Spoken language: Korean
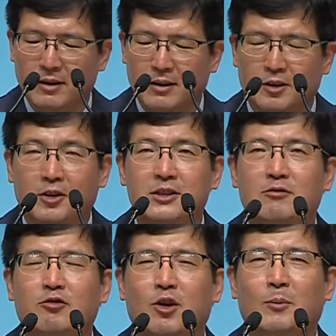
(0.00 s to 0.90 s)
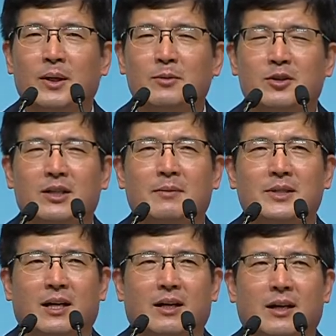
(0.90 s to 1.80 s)
연습 구경만 하면 저 사람
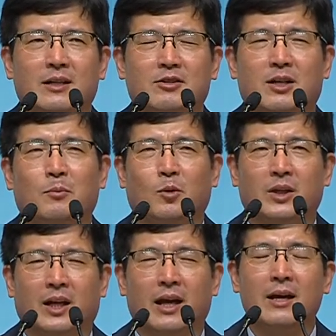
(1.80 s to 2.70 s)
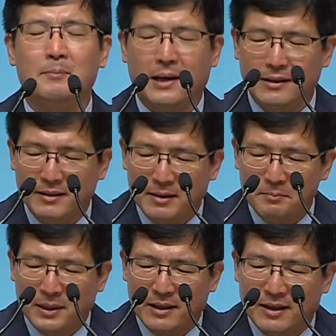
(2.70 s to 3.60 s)
잘하네, 저 사람 못하네
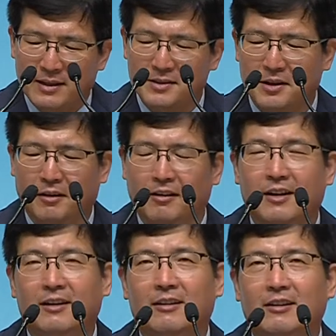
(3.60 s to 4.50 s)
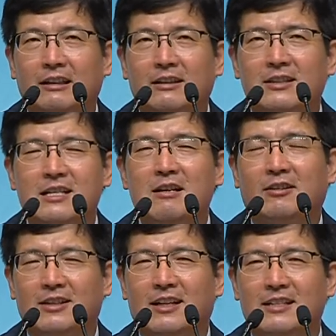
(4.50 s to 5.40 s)
판단만 하다 갔어요. 실력이
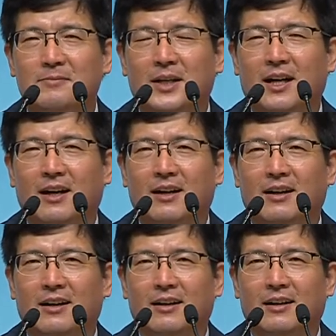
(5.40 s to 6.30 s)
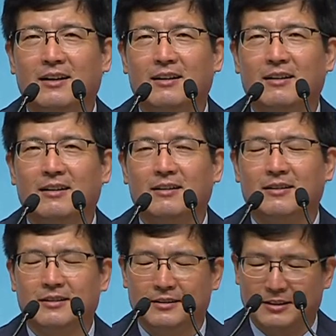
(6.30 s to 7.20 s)
늘겠습니까?
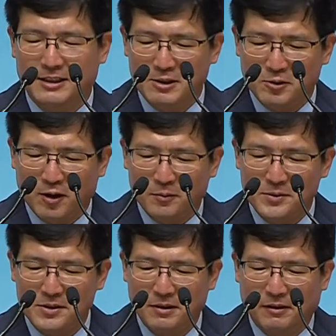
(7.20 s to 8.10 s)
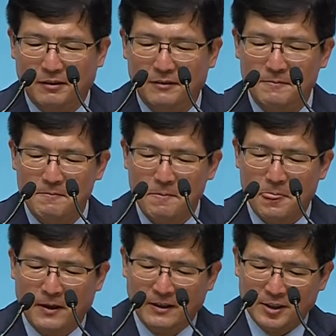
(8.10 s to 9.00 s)
될 수가 없지요.
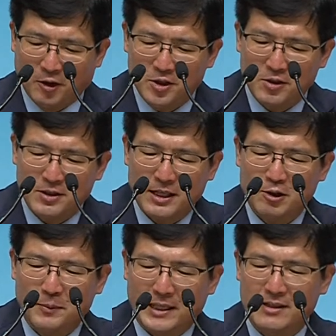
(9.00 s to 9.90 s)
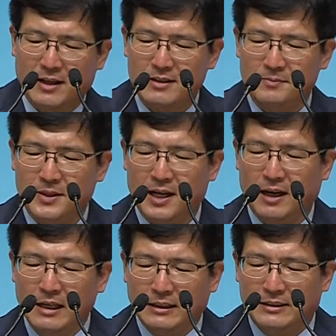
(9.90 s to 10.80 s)
영적 세계도 마찬가지입니다.
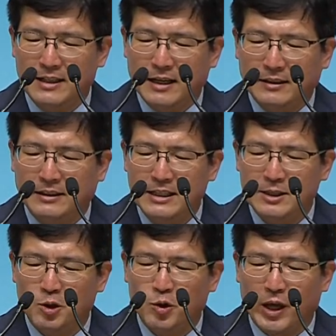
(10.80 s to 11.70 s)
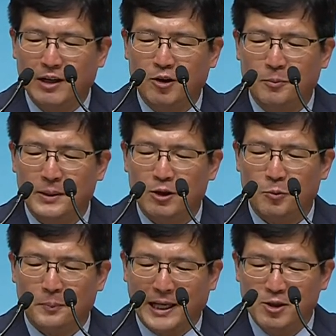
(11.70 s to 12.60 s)
그냥 그리스도인이 된 것만으로
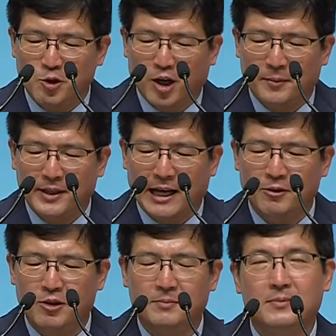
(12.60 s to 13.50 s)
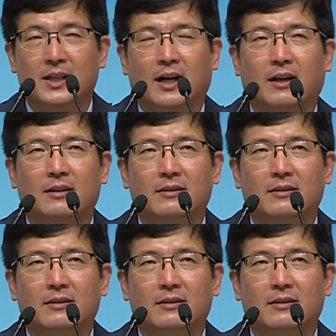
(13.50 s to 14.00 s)
만족하면 안 됩니다.